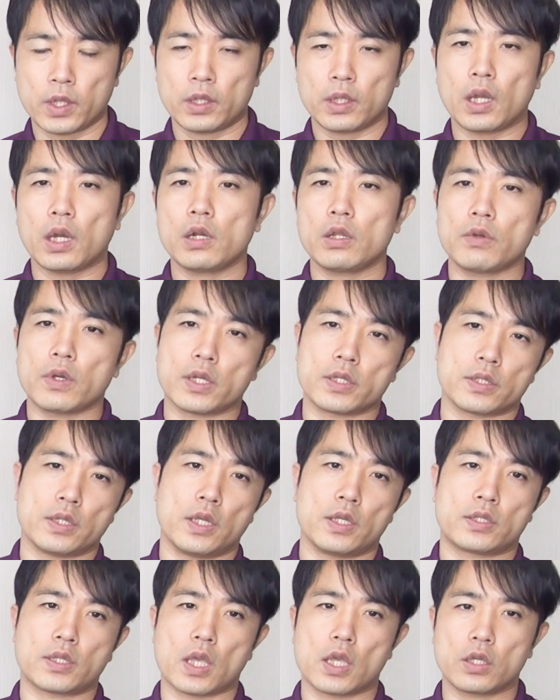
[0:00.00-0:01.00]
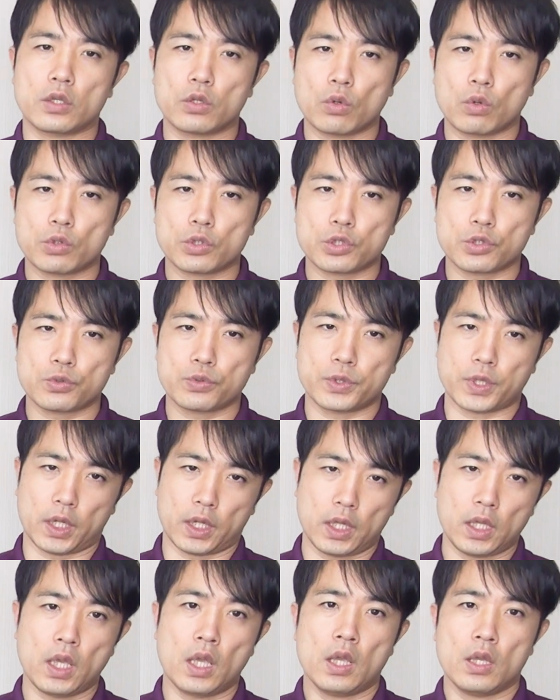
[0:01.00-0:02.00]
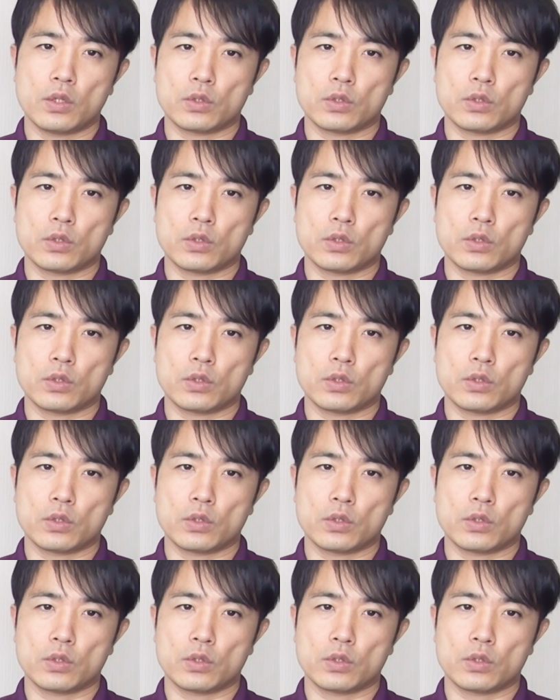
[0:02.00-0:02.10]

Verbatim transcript: であるいはですね、専業主婦でね、